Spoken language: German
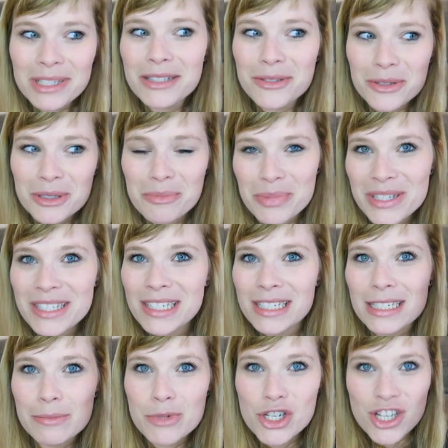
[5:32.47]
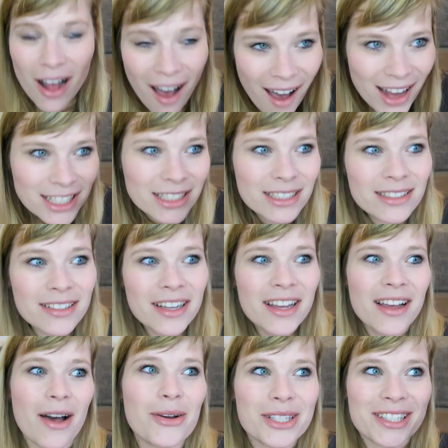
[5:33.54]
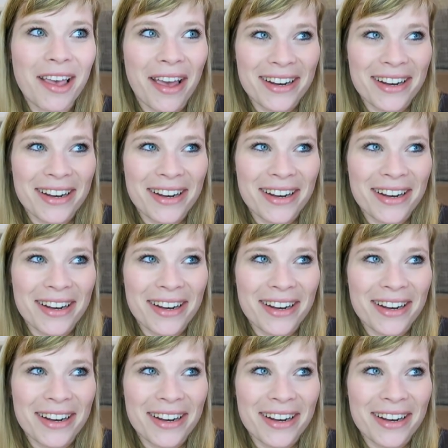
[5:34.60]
mit so ein bisschen einem Schaden aus